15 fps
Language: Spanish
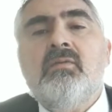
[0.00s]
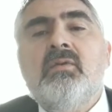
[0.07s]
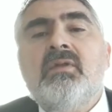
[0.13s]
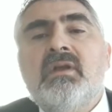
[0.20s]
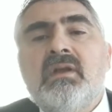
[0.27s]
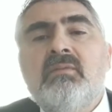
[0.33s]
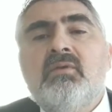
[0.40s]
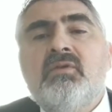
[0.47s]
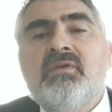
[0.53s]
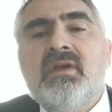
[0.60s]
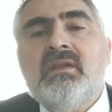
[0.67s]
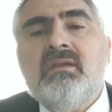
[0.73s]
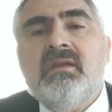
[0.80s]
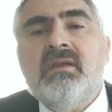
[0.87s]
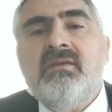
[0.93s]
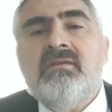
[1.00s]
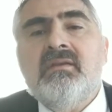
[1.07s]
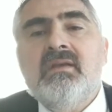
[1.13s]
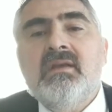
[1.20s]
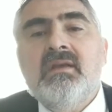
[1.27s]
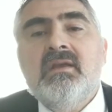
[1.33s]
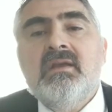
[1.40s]
como dijimos
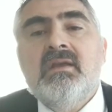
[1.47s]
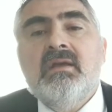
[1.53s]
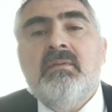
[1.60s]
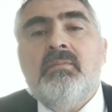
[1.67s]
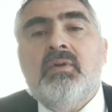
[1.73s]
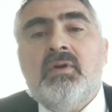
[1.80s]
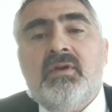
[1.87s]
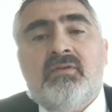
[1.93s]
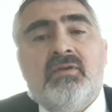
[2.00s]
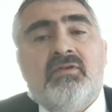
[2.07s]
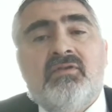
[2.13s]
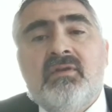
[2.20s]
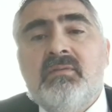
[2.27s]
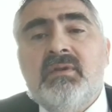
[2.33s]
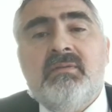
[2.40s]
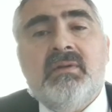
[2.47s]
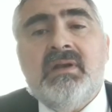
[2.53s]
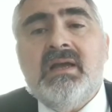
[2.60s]
antes, por eso Shemit